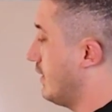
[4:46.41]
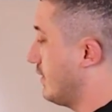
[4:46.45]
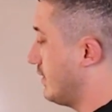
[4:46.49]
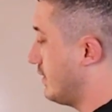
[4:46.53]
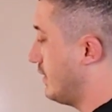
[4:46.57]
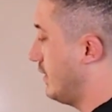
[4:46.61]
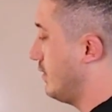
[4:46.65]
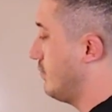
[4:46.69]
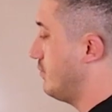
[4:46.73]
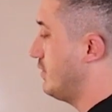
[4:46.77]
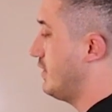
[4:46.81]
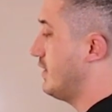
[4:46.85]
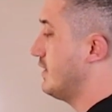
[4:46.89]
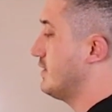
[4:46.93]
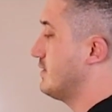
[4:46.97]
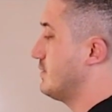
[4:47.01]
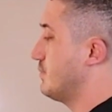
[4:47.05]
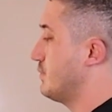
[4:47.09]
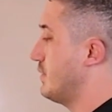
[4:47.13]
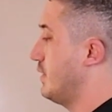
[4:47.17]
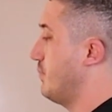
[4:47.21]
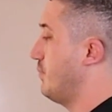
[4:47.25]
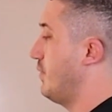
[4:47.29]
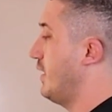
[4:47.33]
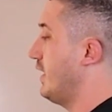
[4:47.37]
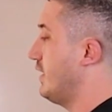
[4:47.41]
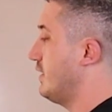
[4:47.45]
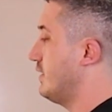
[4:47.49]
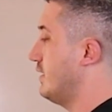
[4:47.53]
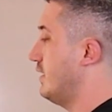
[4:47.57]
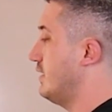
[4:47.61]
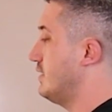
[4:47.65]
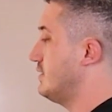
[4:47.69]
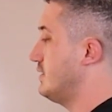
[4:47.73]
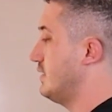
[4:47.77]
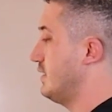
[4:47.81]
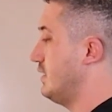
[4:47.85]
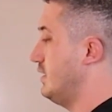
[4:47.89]
Hatta biraz da
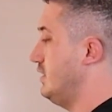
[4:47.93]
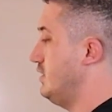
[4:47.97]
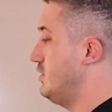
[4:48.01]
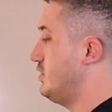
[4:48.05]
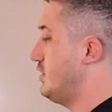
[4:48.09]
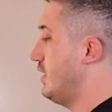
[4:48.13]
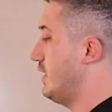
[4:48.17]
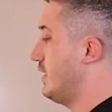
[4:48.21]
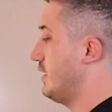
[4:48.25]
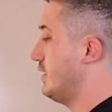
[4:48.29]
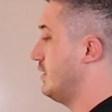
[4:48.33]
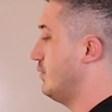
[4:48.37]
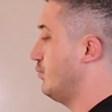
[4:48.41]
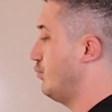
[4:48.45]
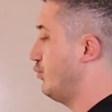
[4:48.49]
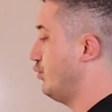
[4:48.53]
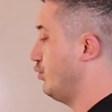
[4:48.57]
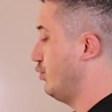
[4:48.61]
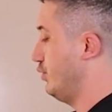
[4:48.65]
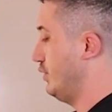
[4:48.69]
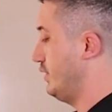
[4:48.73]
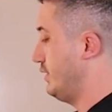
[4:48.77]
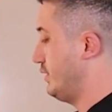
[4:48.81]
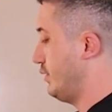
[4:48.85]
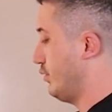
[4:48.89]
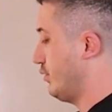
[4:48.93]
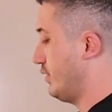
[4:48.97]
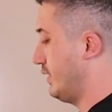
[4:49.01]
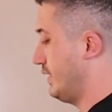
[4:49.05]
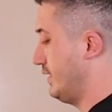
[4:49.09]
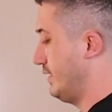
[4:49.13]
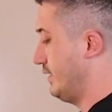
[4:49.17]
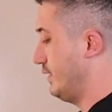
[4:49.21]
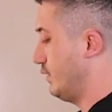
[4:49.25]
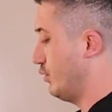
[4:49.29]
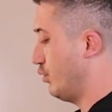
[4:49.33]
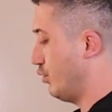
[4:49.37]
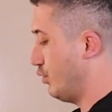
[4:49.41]
beklersek içeride bu
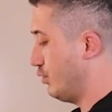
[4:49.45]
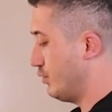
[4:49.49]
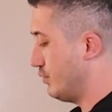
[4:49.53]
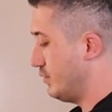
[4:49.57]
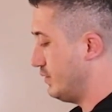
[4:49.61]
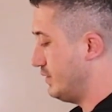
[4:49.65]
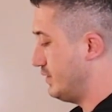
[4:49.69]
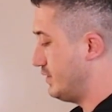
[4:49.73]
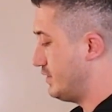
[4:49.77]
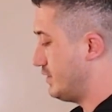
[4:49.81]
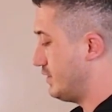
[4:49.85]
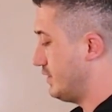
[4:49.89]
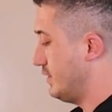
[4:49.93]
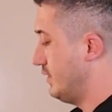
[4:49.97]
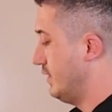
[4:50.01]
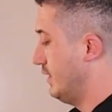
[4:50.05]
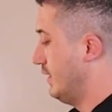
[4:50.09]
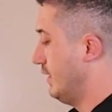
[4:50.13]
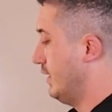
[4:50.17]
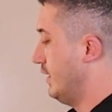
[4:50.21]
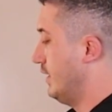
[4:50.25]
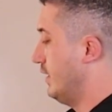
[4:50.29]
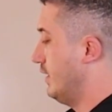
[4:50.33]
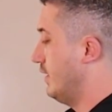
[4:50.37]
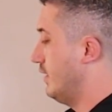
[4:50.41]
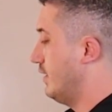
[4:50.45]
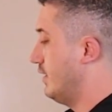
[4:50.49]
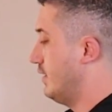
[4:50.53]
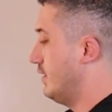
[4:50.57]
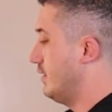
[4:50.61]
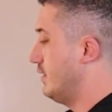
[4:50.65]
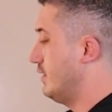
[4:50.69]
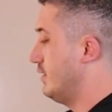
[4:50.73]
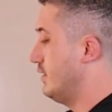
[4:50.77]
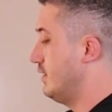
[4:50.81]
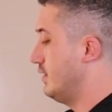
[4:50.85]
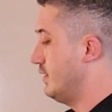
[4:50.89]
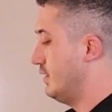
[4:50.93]
lidokain olduğu için e,
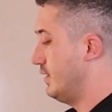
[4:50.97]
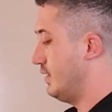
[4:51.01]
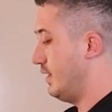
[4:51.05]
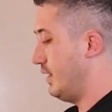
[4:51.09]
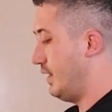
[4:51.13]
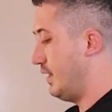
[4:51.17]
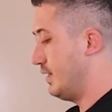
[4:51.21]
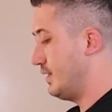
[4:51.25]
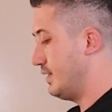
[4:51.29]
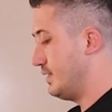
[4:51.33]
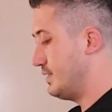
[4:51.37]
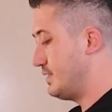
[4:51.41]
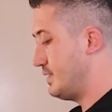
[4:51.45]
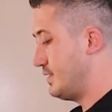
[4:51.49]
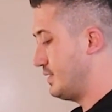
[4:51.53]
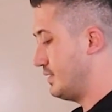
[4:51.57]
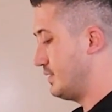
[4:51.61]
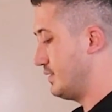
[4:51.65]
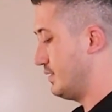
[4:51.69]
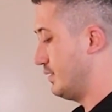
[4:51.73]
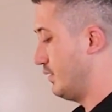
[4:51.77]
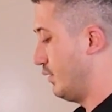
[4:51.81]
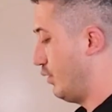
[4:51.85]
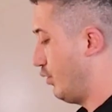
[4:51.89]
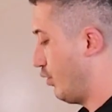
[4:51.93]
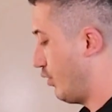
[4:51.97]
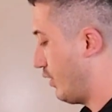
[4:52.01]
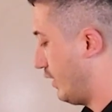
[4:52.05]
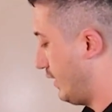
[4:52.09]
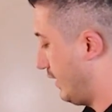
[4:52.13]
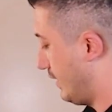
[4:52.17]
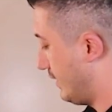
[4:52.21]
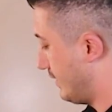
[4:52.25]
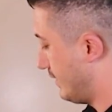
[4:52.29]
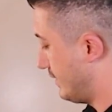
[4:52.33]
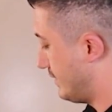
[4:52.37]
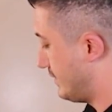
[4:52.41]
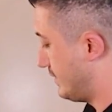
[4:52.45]
anestezi,
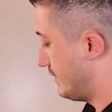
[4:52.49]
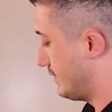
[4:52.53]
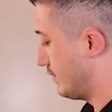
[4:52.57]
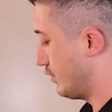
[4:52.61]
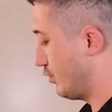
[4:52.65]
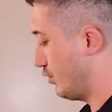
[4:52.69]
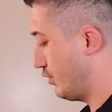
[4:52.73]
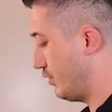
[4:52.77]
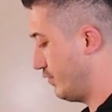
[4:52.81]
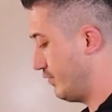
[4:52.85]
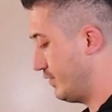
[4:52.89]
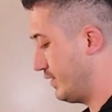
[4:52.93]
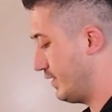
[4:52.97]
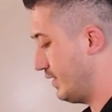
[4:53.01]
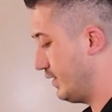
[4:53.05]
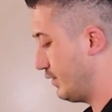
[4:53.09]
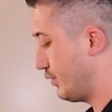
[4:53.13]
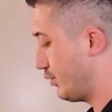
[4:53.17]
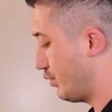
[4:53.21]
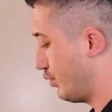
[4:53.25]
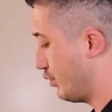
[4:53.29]
lokal anestezi görevi de